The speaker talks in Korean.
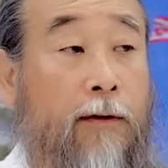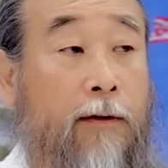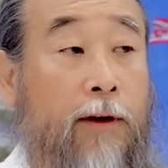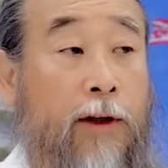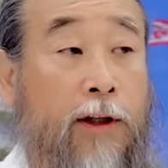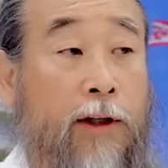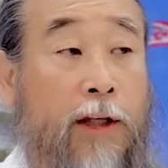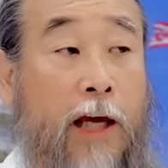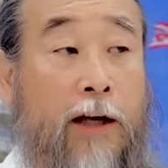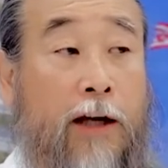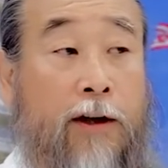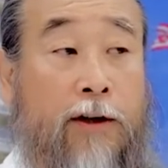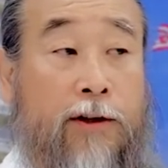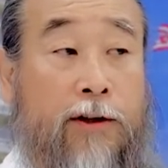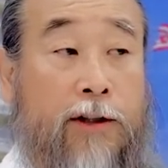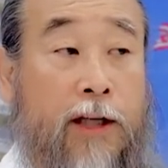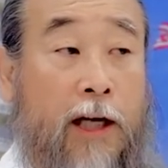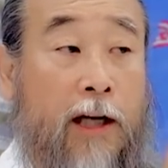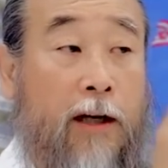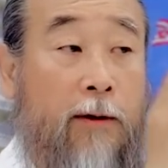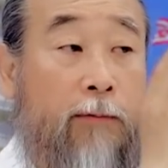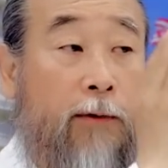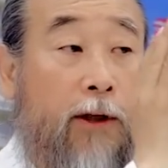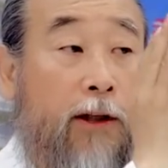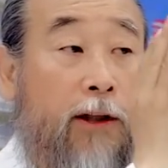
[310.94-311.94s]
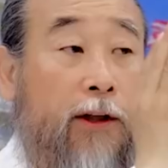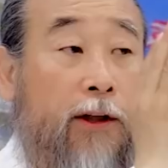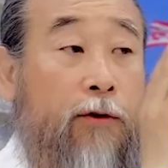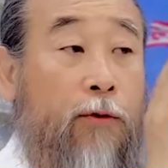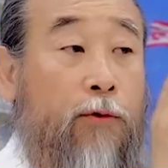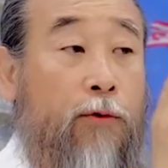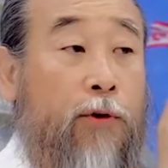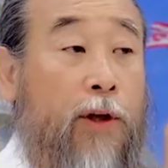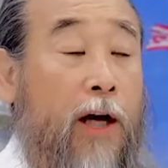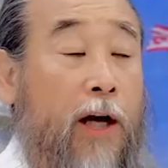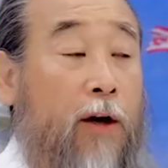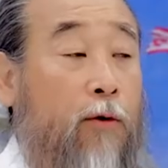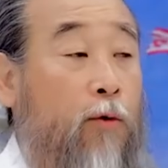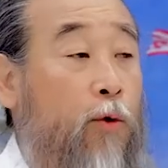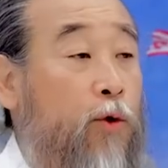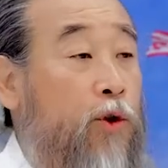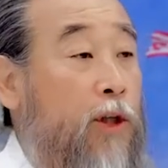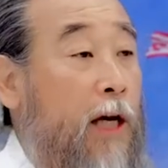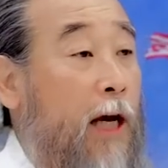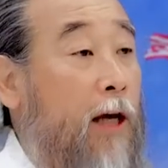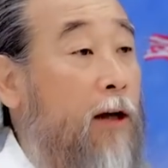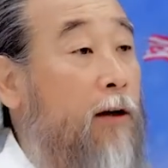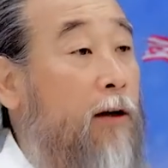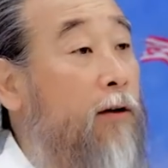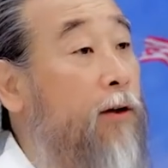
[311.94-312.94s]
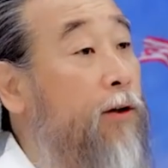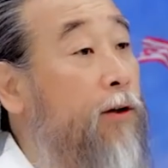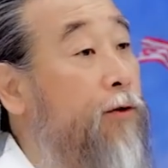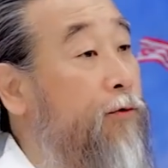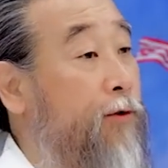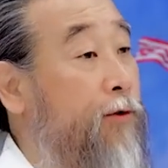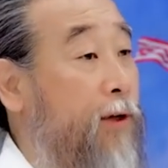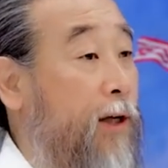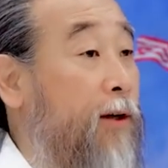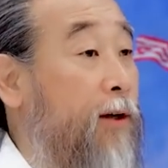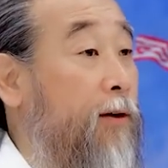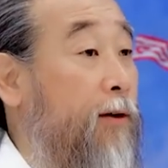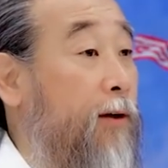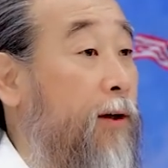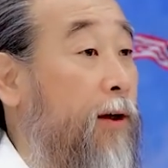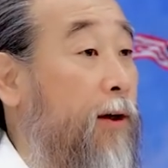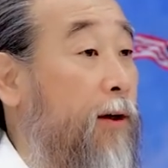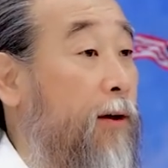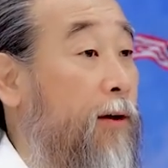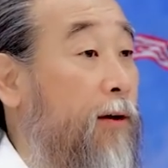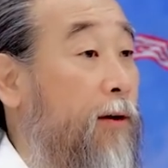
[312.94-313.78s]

이게 그 사람을 이롭게 하고 사회를 이롭게 하는 거예요.